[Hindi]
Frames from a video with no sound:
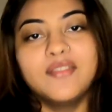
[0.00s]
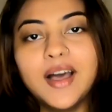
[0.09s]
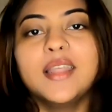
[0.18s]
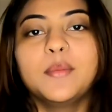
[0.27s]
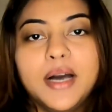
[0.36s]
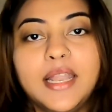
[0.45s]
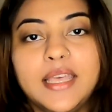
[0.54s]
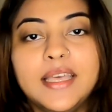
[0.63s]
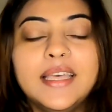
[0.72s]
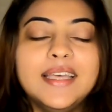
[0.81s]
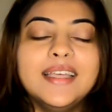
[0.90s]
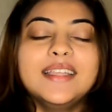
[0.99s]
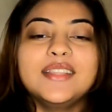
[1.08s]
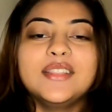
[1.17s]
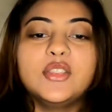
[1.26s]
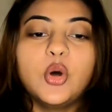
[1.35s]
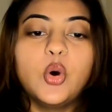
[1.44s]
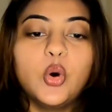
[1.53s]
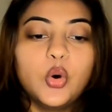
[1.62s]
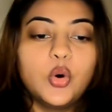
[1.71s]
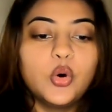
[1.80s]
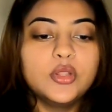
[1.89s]
वाले बाल हैं
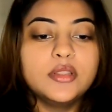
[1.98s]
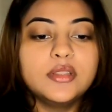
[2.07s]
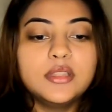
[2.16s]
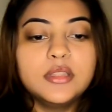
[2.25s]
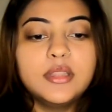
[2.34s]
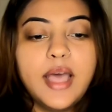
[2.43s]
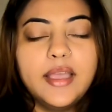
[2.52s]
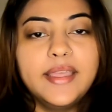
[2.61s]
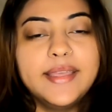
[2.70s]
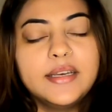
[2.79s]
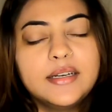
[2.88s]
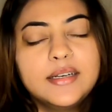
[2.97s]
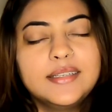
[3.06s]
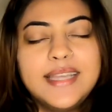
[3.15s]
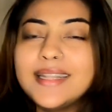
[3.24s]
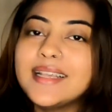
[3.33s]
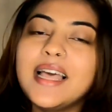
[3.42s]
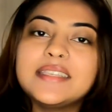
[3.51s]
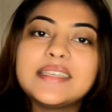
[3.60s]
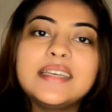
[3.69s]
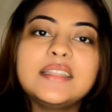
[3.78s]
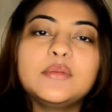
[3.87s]
तो टेंथ
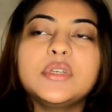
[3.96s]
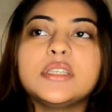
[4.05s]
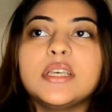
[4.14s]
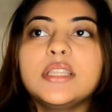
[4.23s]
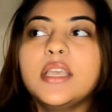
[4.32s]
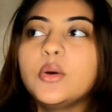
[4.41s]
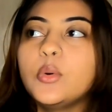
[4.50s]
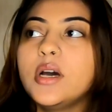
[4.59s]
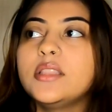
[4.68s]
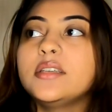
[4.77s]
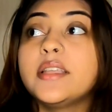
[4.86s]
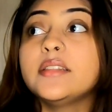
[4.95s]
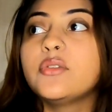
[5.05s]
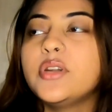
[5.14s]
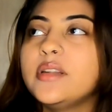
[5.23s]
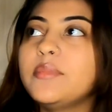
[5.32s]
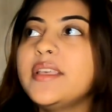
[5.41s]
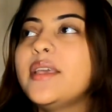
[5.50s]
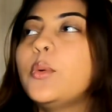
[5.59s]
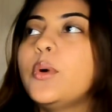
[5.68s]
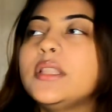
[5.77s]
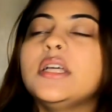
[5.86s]
क्लास के अंदर मेरे साथ ये हुआ था टेंथ ग्रेड में ये
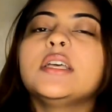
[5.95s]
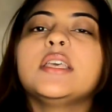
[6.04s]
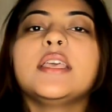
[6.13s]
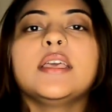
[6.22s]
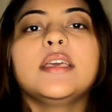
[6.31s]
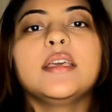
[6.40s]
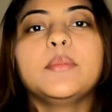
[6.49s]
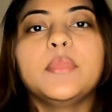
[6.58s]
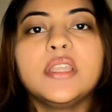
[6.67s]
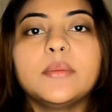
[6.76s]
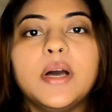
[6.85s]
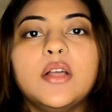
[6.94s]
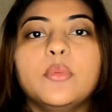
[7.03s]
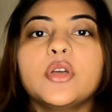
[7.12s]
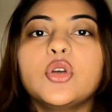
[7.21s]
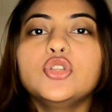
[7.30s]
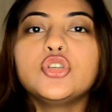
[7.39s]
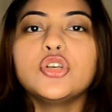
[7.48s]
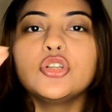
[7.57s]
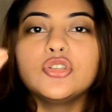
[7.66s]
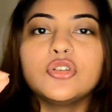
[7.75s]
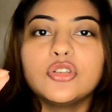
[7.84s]
हुआ था कि मेरे बालों में कुछ
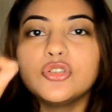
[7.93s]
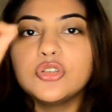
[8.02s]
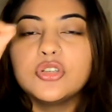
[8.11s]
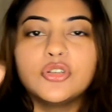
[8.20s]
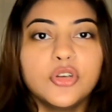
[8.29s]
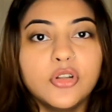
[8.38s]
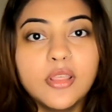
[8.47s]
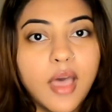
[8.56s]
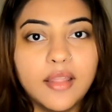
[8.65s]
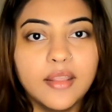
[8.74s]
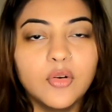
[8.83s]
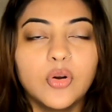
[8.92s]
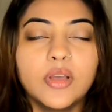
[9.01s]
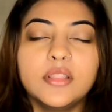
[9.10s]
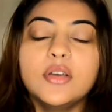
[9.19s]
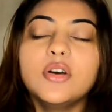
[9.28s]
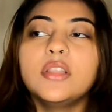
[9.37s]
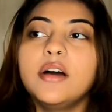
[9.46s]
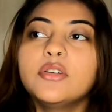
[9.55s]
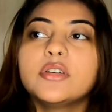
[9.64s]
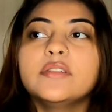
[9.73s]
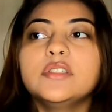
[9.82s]
छोटे छोटे छोटे छोटे दाने हो गए थे और
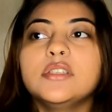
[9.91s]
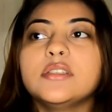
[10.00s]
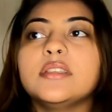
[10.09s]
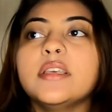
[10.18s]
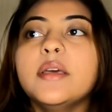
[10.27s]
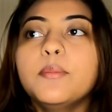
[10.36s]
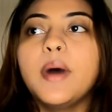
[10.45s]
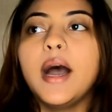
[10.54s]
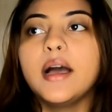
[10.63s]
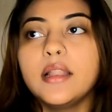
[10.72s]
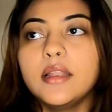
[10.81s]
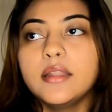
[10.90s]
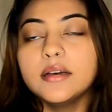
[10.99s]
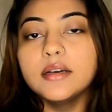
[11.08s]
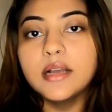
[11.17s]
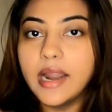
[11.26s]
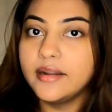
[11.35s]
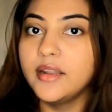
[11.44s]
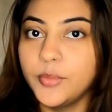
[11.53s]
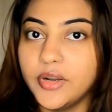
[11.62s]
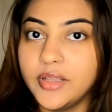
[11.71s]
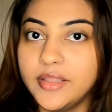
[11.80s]
दानों की वजह से बाल ना काटने
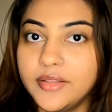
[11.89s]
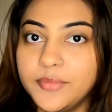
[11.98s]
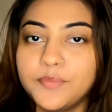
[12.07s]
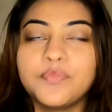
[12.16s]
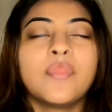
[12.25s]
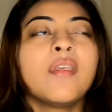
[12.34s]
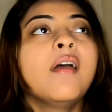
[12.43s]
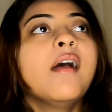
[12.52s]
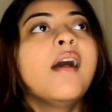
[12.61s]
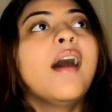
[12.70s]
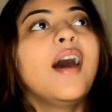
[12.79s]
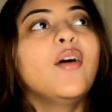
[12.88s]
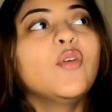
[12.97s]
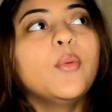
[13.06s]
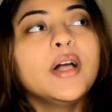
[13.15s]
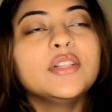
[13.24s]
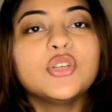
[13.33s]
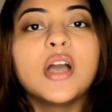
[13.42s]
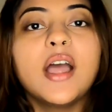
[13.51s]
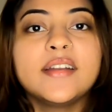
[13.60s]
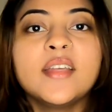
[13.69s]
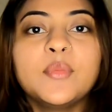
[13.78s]
पड़ गए थे अब वो बाल जो
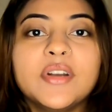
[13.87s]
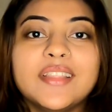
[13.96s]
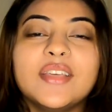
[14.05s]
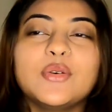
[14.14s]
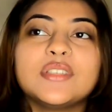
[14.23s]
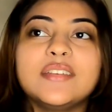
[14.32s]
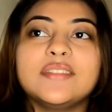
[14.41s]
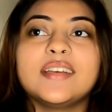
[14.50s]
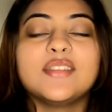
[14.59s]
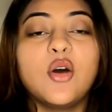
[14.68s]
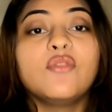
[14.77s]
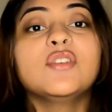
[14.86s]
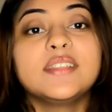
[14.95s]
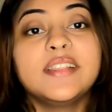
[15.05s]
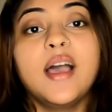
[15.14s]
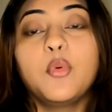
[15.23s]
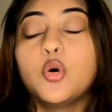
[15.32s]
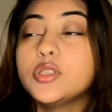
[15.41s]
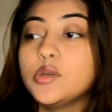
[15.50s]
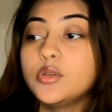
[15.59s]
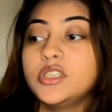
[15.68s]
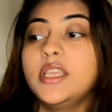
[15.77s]
काटने पड़े थे उसकी वजह से ऑब्वियसली आप खुद
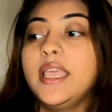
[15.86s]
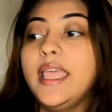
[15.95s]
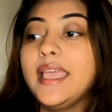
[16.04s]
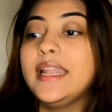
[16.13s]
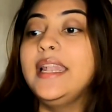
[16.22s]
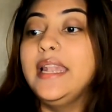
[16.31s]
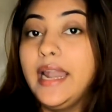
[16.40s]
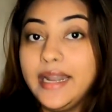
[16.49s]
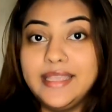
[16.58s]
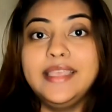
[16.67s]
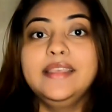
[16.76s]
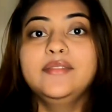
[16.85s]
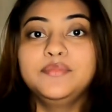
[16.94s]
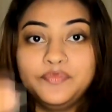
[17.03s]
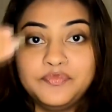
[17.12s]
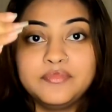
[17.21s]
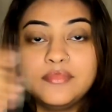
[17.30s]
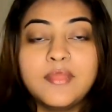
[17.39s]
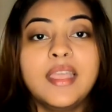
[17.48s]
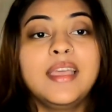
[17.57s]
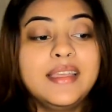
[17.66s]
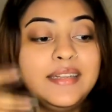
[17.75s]
सोचें एक लड़की
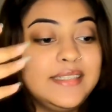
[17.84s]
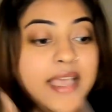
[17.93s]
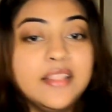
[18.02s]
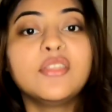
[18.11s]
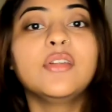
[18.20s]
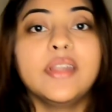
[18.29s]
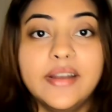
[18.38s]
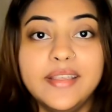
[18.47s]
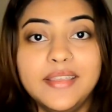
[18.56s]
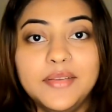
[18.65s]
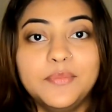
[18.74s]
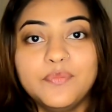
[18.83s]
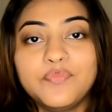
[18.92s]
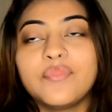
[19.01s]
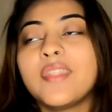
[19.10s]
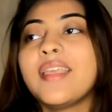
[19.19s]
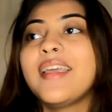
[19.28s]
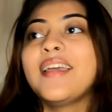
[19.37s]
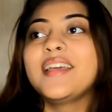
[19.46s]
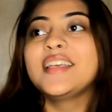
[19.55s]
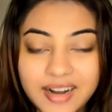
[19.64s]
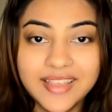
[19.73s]
टेंथ ग्रेड
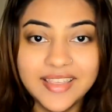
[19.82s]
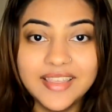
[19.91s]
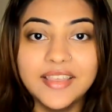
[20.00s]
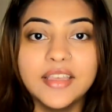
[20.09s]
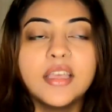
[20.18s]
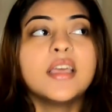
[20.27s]
की लड़की